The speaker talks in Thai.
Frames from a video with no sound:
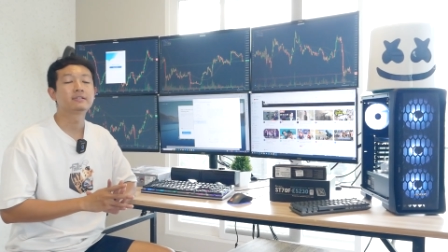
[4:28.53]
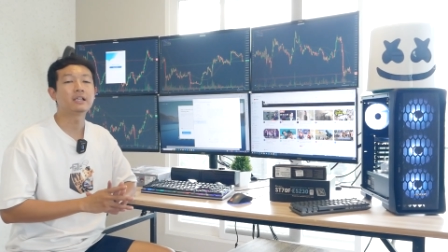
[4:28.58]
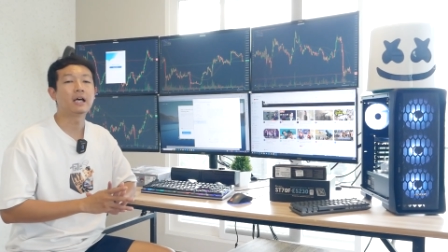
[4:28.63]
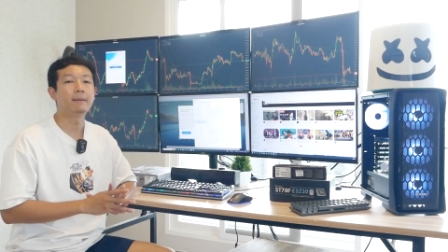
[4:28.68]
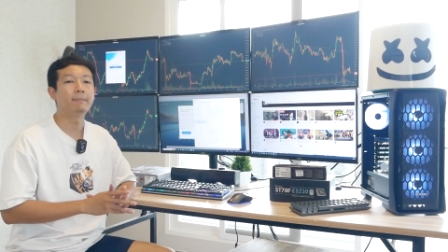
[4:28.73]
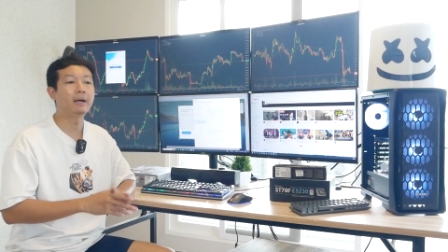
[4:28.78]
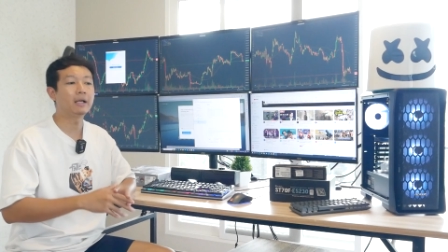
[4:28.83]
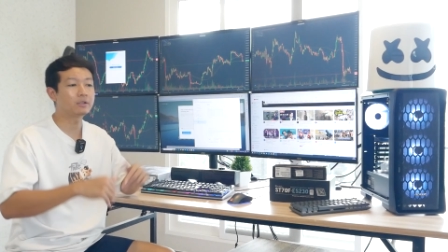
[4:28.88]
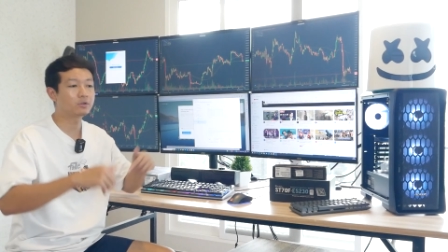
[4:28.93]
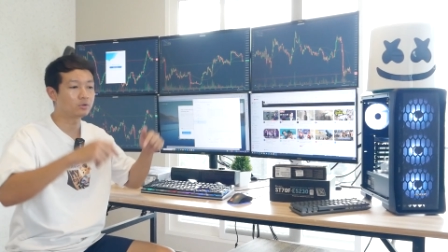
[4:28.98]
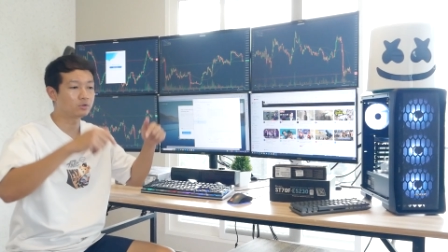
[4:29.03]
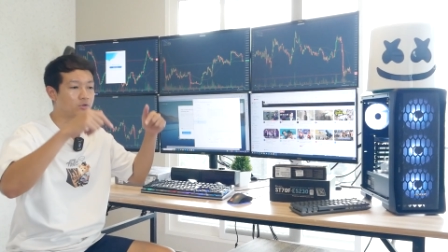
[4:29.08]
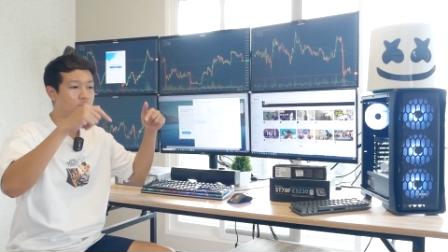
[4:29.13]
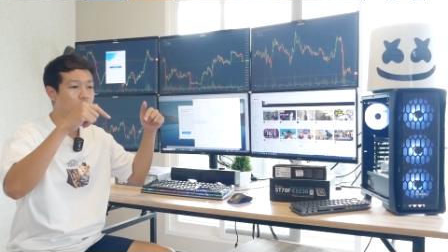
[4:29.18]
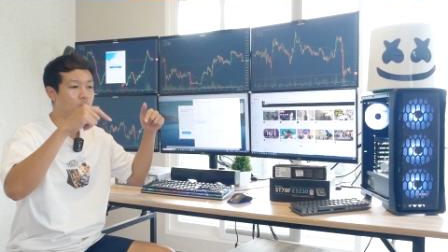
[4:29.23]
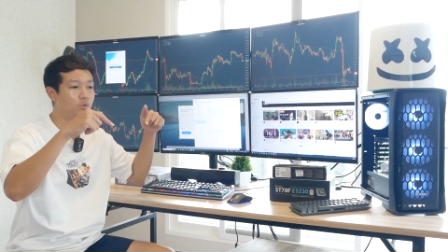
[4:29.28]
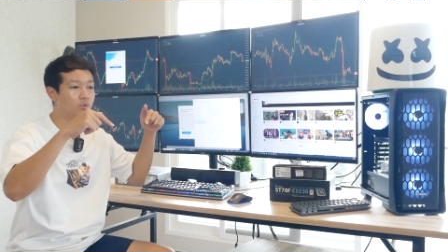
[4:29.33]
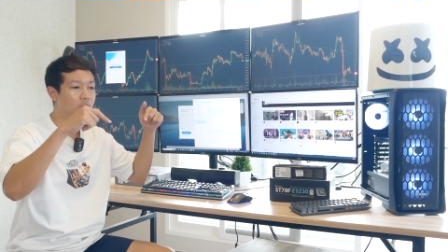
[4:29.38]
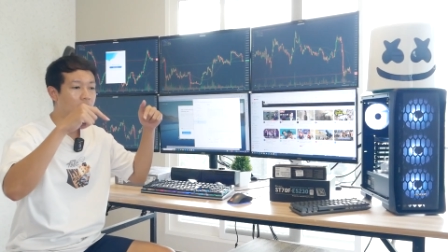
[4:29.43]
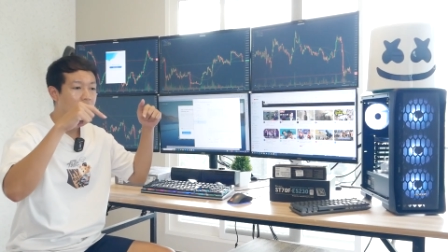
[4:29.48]
สามารถกด
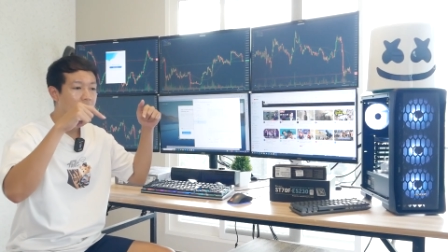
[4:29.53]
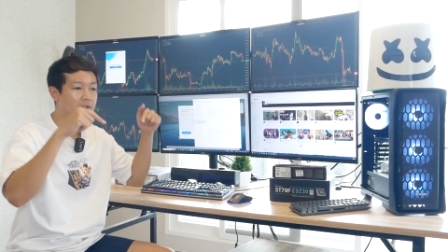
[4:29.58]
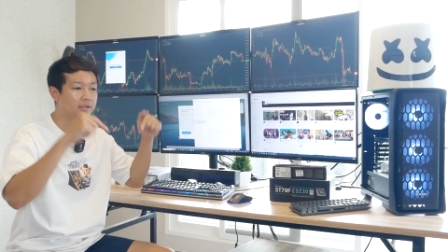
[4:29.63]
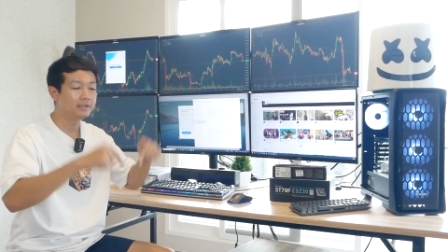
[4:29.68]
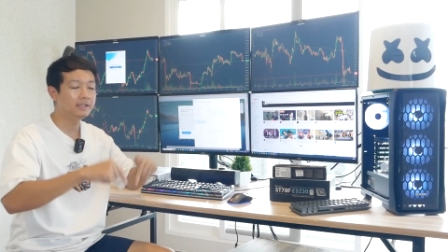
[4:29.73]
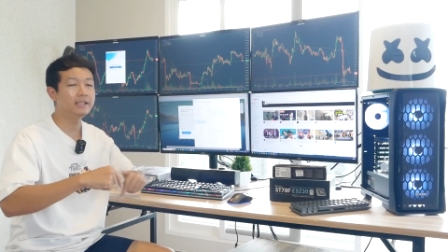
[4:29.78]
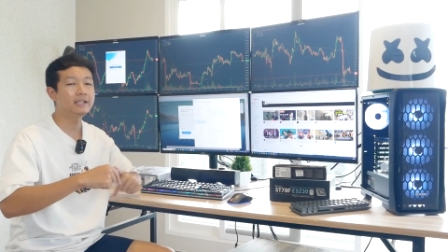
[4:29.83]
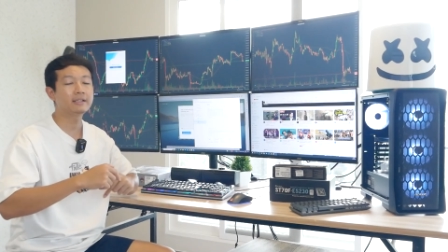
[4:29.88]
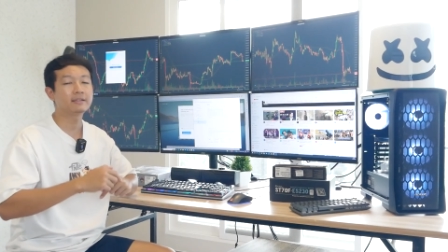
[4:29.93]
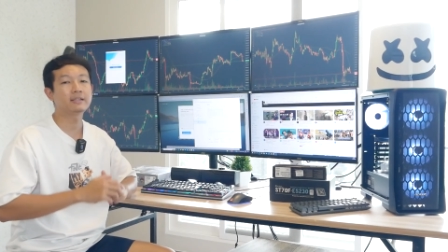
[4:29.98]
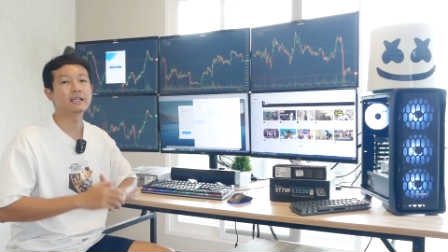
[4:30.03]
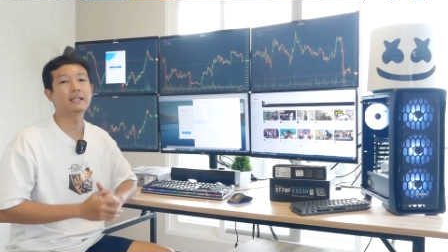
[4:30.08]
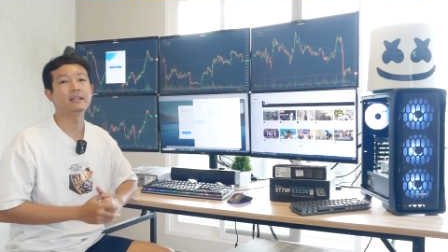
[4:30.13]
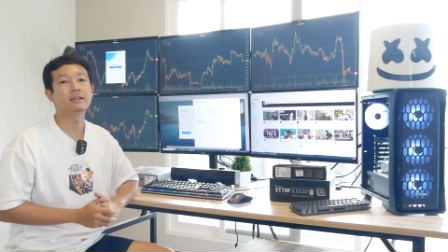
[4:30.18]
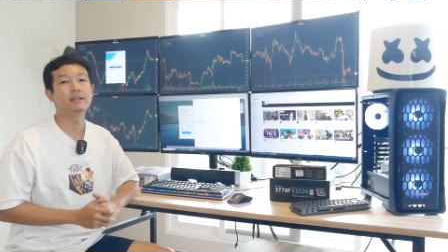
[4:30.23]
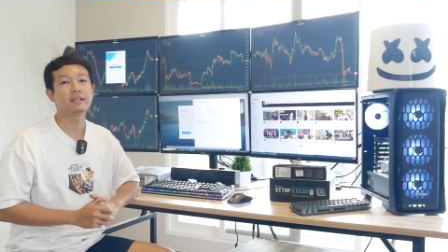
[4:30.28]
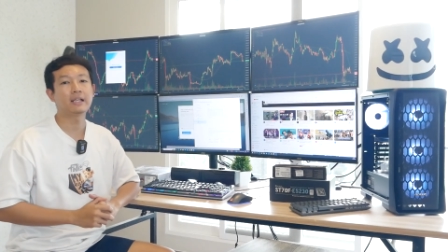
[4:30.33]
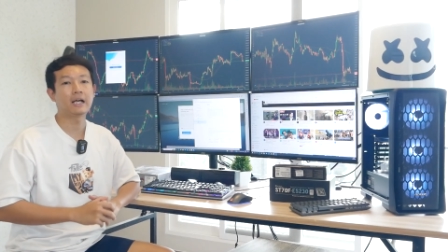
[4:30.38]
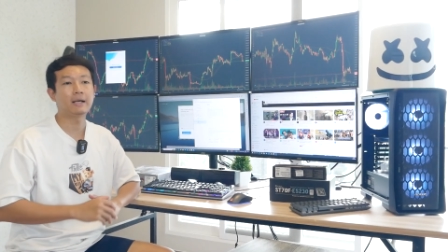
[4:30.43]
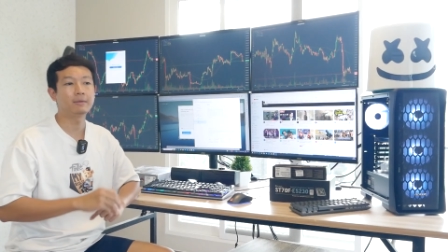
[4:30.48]
ดูลิงก์ได้
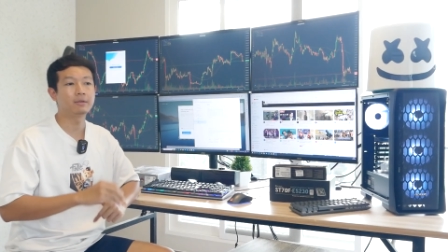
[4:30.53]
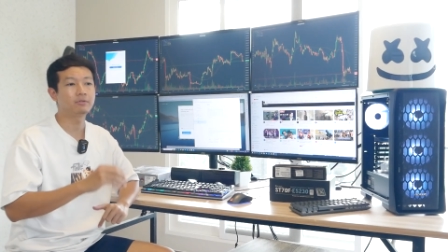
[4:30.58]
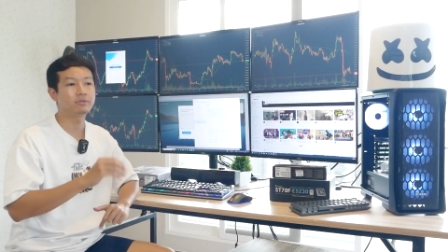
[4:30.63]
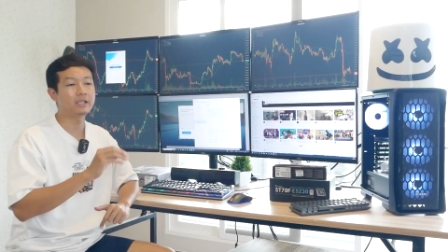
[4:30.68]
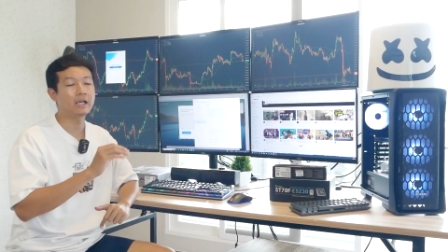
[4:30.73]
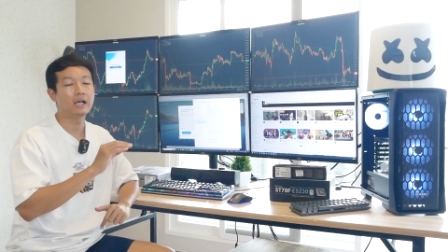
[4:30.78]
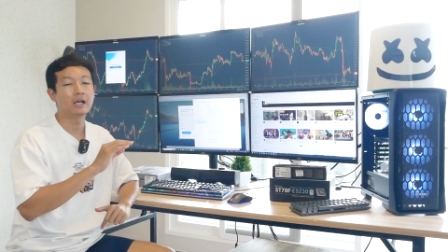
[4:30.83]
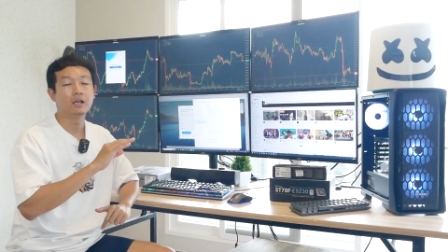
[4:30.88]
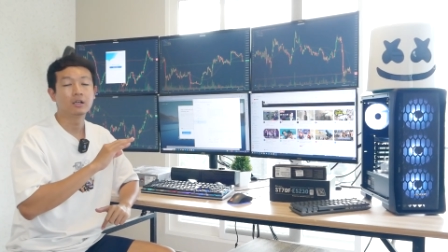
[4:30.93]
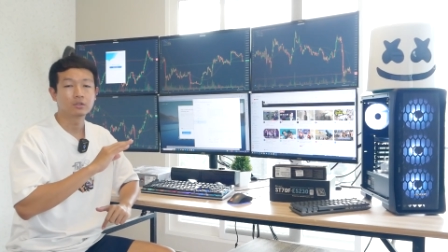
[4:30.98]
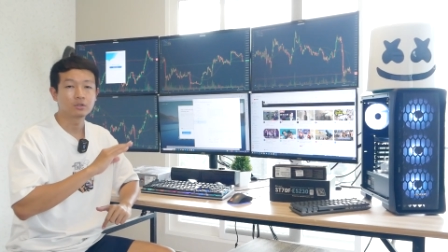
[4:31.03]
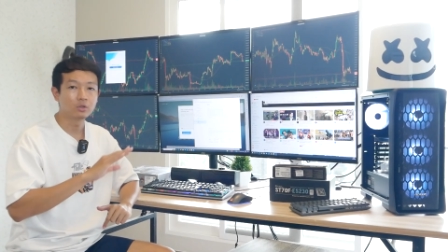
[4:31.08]
เลยนะครับหรือว่าจะ